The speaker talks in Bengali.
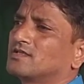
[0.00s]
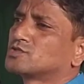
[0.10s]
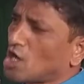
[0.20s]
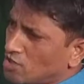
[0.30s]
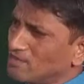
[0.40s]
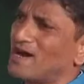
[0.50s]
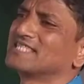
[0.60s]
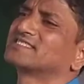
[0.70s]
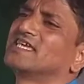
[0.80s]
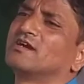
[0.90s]
যখন
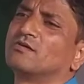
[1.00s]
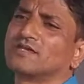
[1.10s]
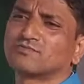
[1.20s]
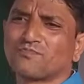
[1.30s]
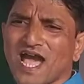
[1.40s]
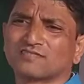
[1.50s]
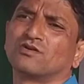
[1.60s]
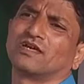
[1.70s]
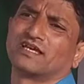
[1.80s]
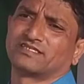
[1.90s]
মানতেই হবে তো পাস
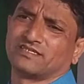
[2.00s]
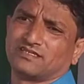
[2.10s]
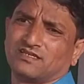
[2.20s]
হয়ে গেছে